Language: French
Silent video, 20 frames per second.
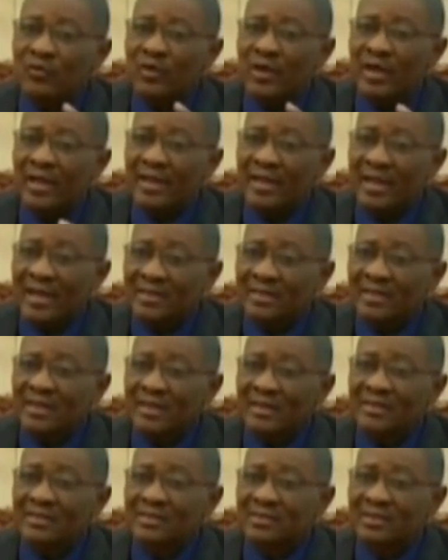naître
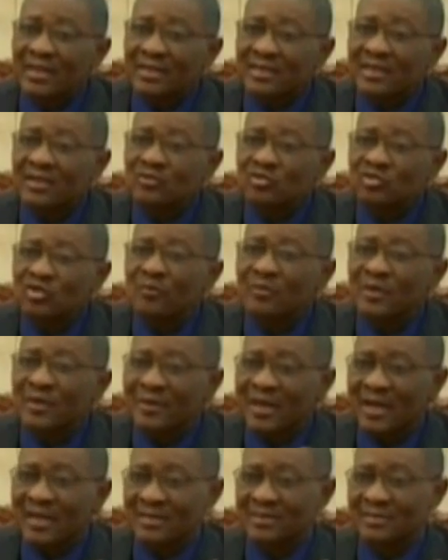une certaine somme de
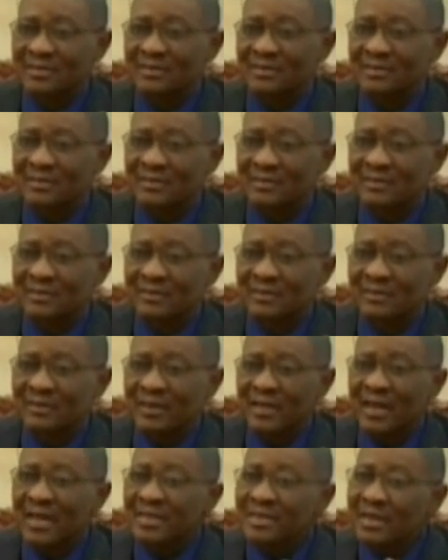menaces.
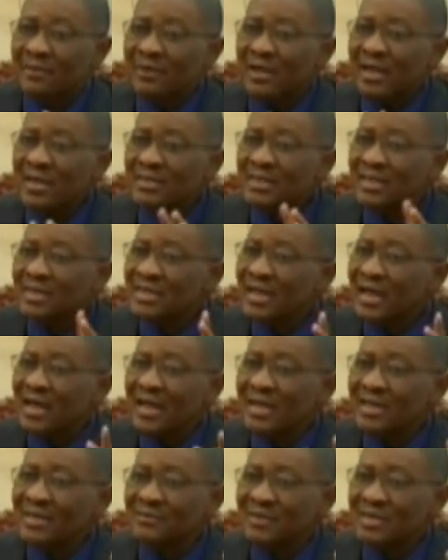Ces menaces étaient à
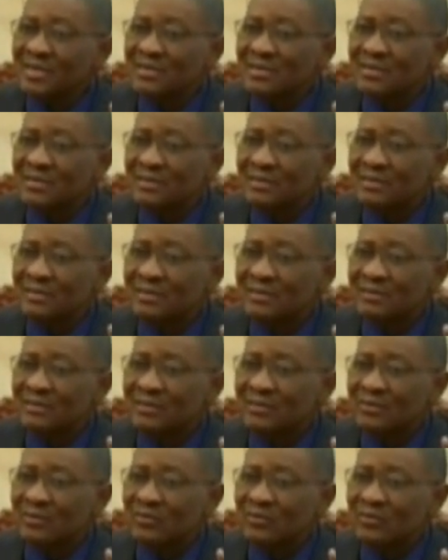la limite
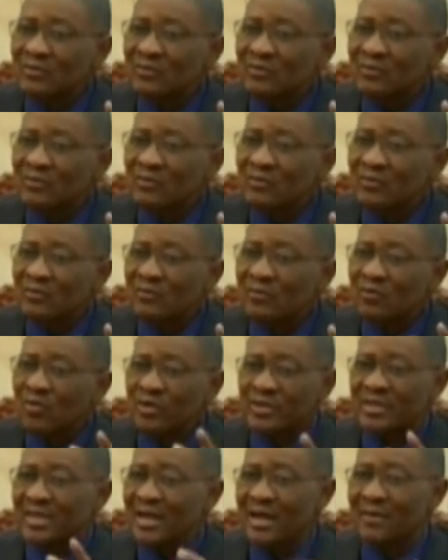
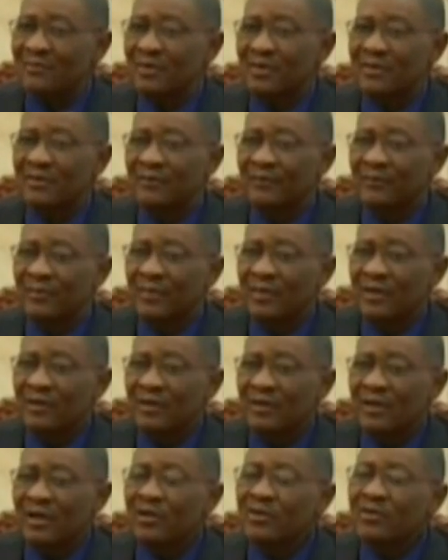contenables.
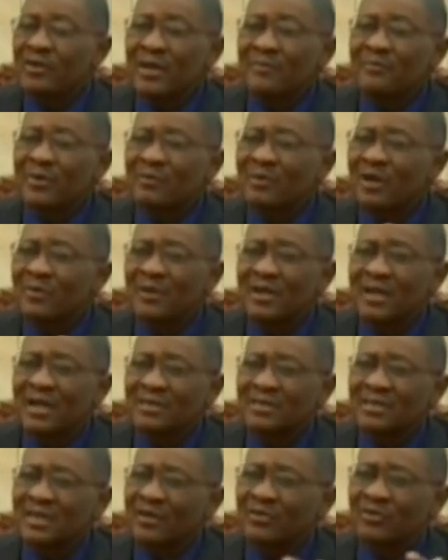L'une des premières
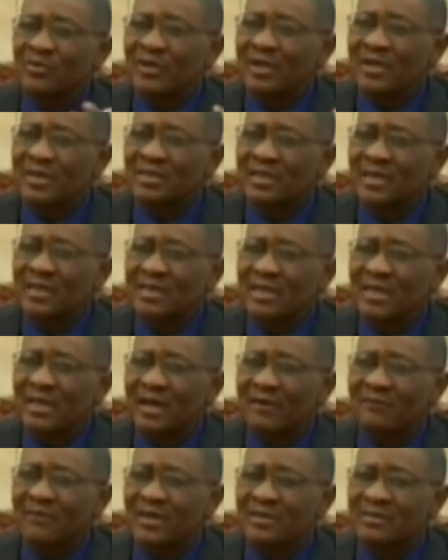menaces qui a duré, c'était
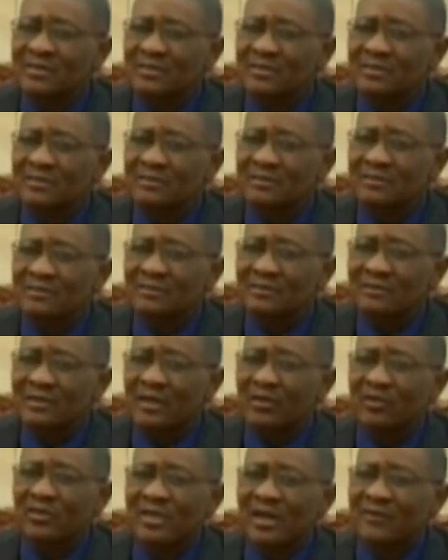la vente
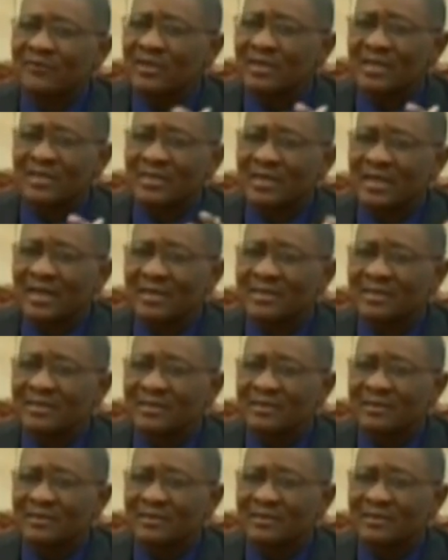et le trafic de cigarettes